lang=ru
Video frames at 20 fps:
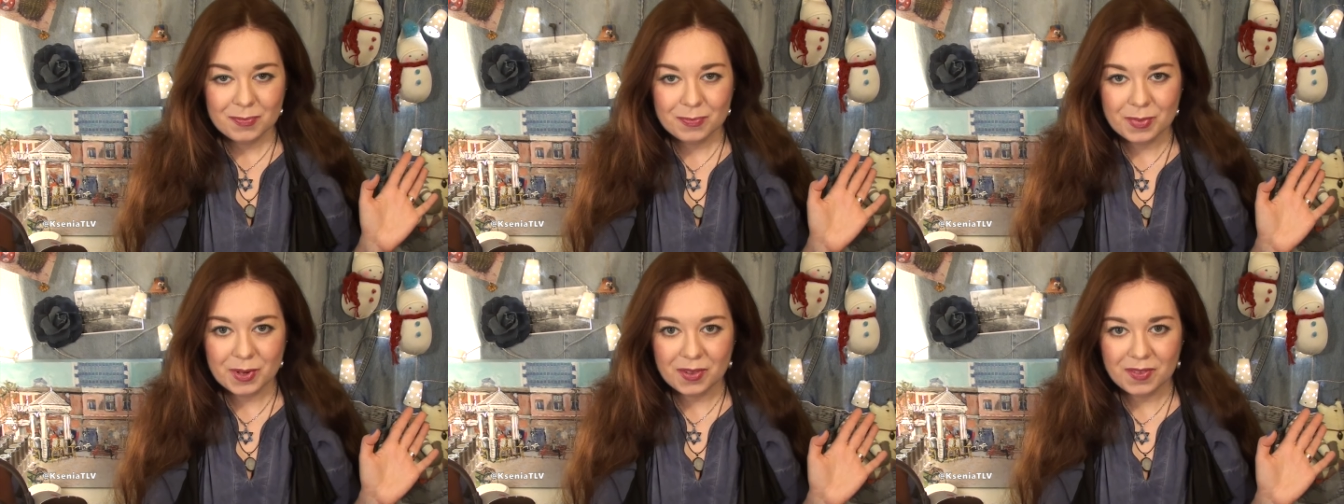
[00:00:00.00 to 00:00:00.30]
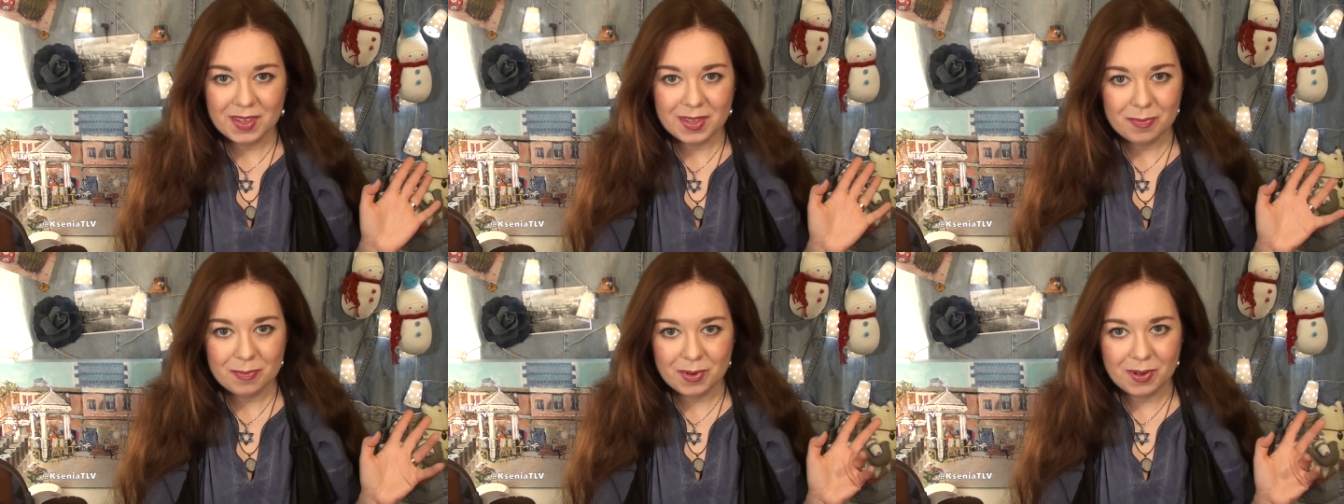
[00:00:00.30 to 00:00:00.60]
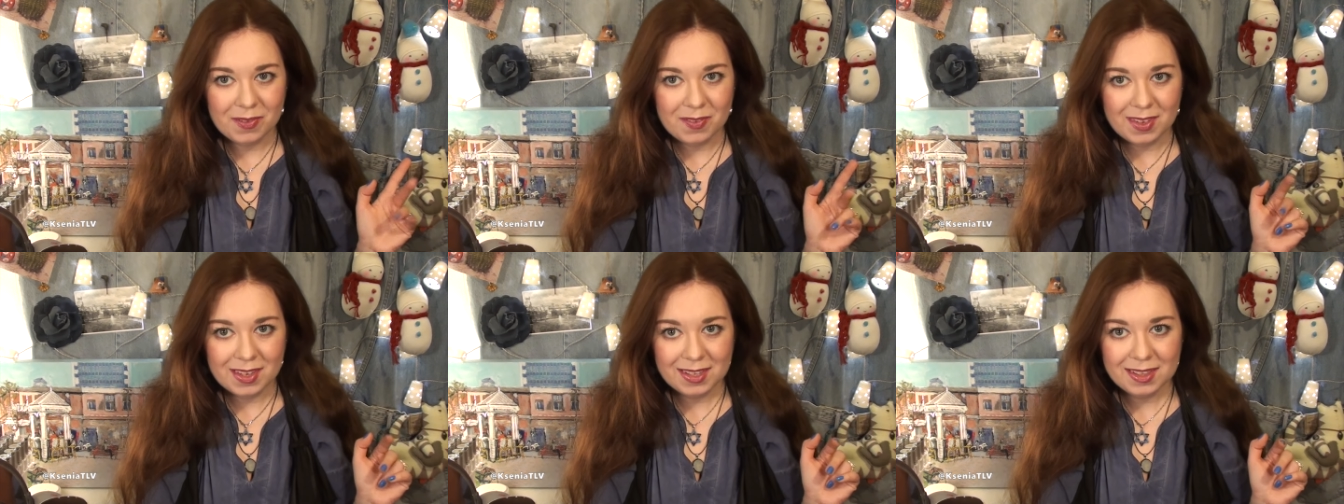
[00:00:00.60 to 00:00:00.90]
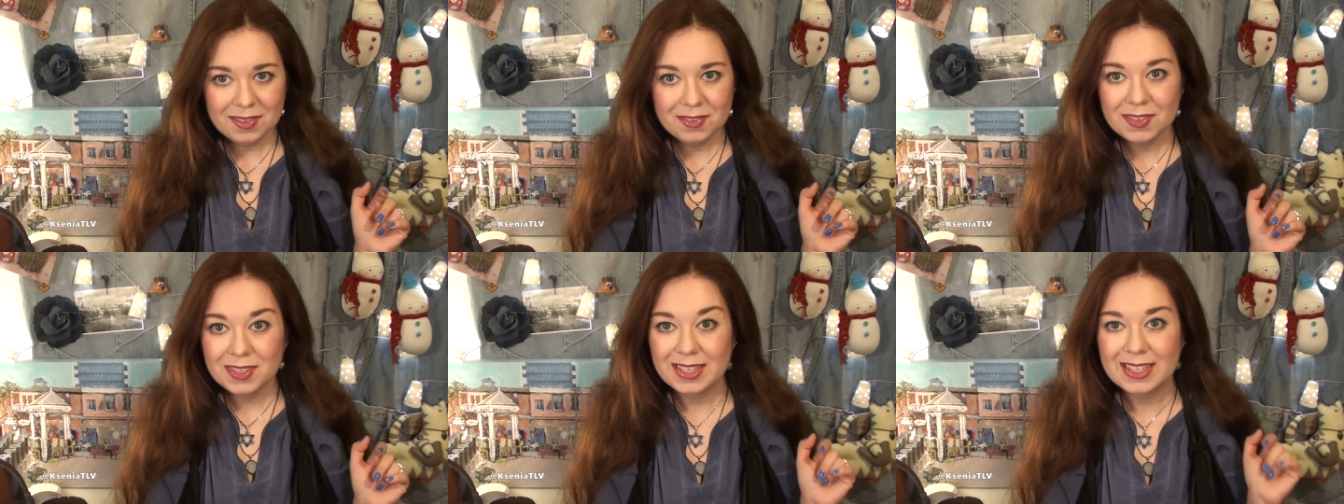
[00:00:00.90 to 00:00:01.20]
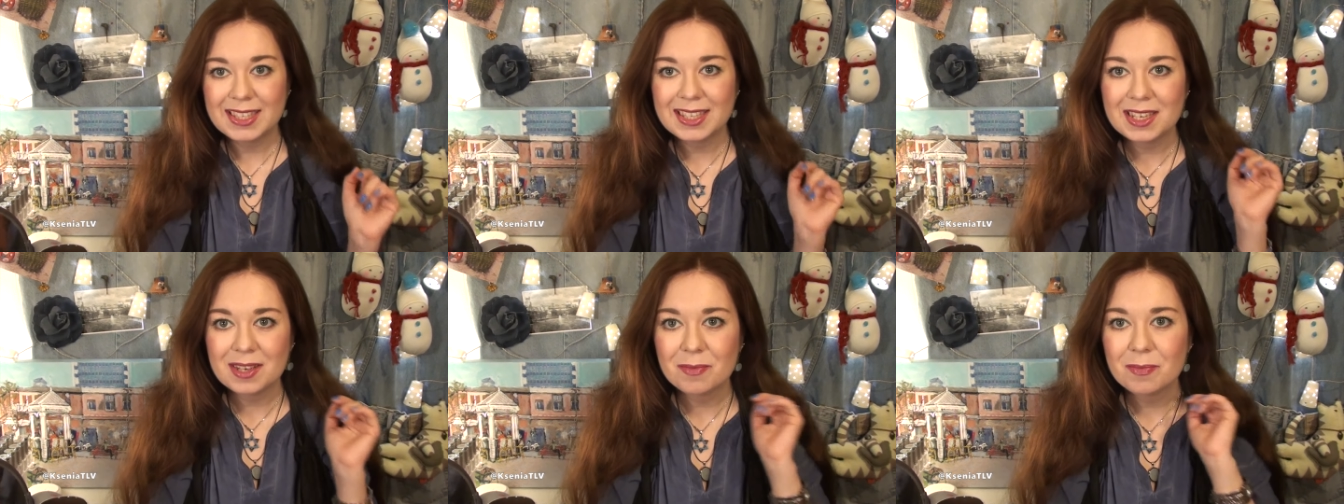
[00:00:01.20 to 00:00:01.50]
Привет, привет,
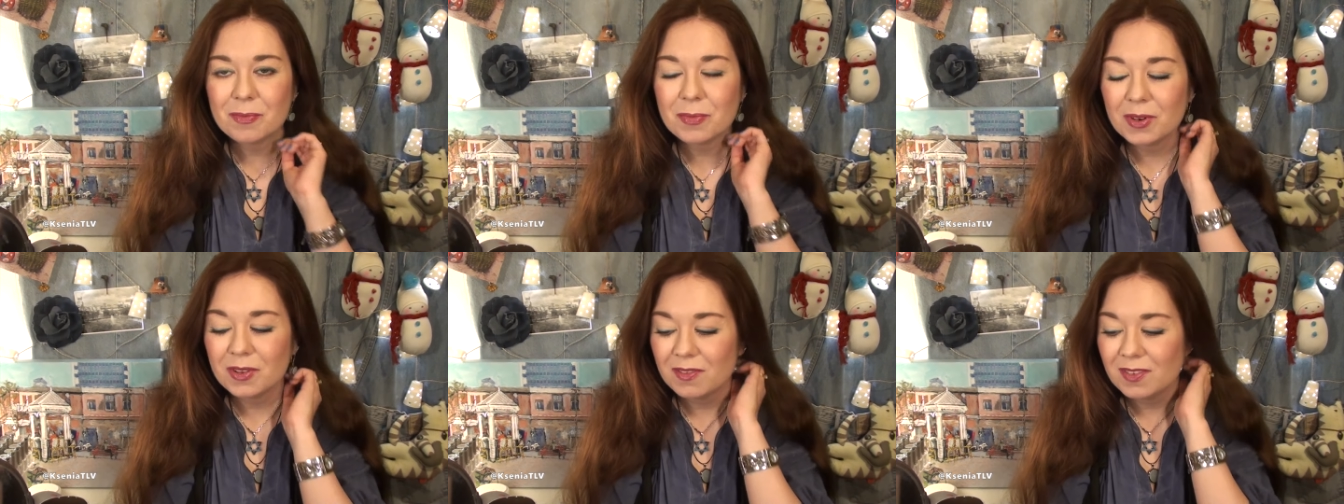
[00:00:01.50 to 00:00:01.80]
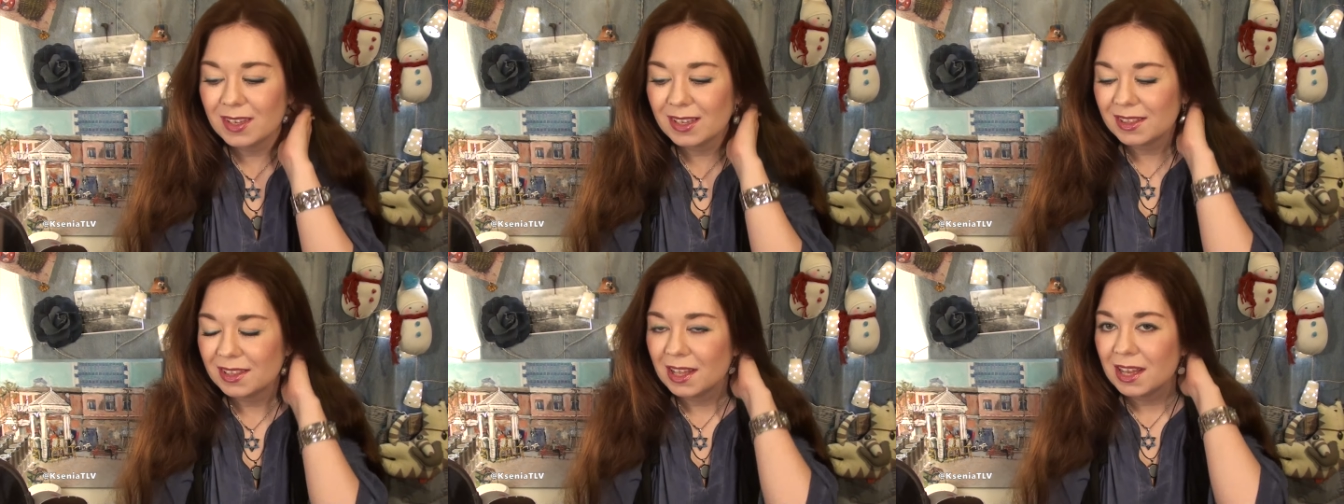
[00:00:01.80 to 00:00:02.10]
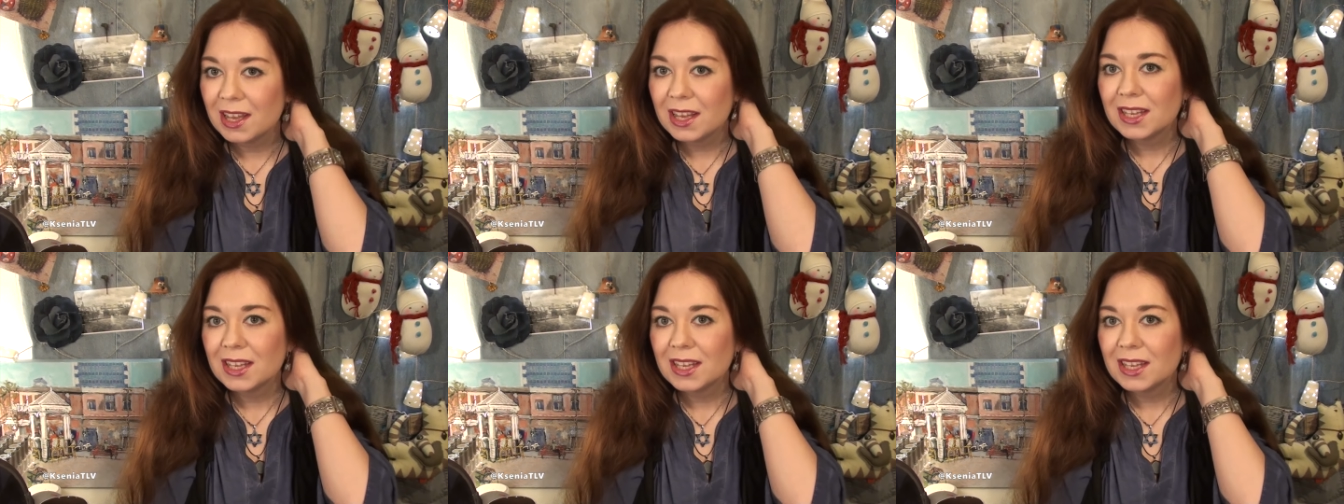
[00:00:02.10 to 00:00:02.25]
всем привет.